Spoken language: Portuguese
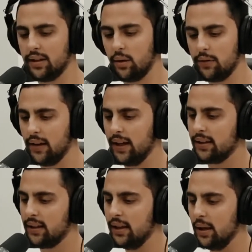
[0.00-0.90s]
da
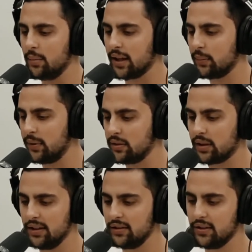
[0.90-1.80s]
oferta para que a pessoa
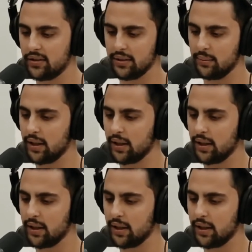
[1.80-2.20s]
acredite, né?